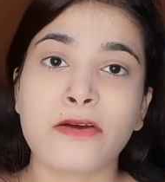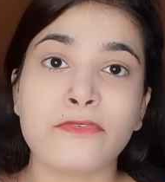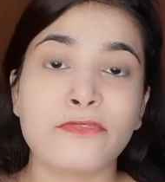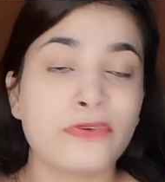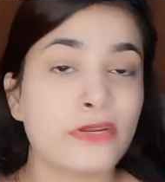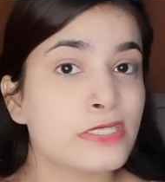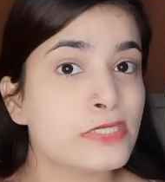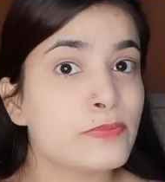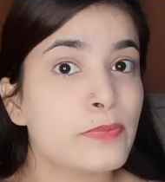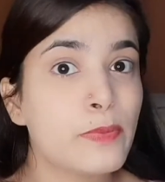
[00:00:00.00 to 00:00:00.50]

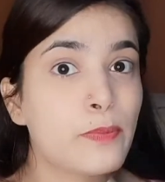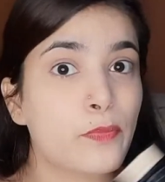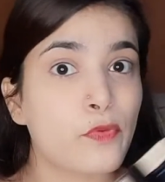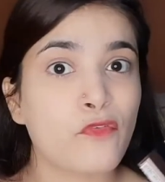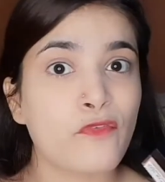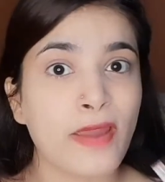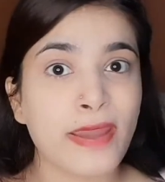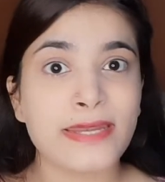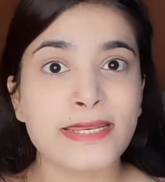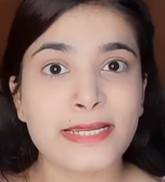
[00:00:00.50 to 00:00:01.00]
कवरेज भी
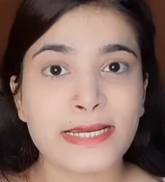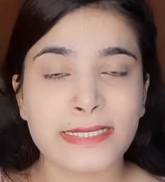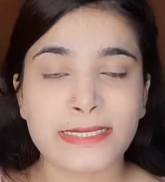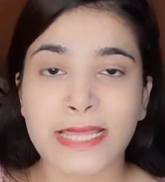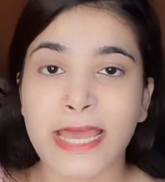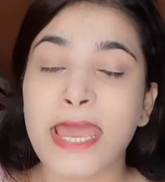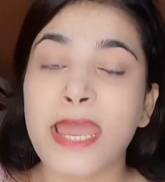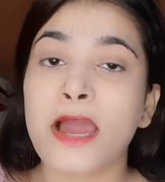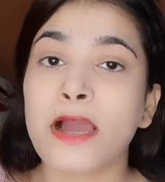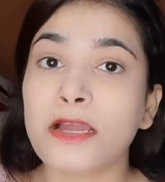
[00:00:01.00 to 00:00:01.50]
प्रोवाइड
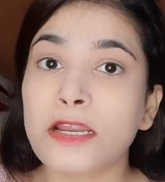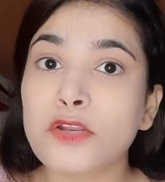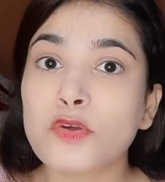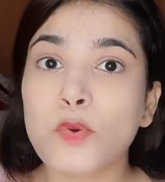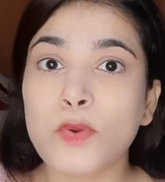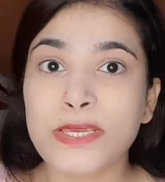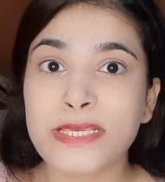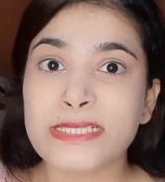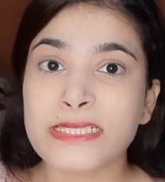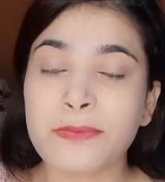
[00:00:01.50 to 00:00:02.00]
करता है अगर
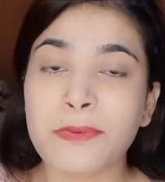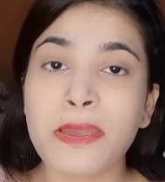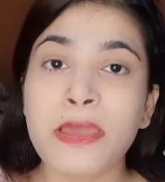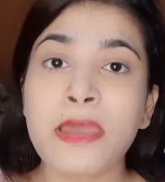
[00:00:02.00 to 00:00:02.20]
कोई इसे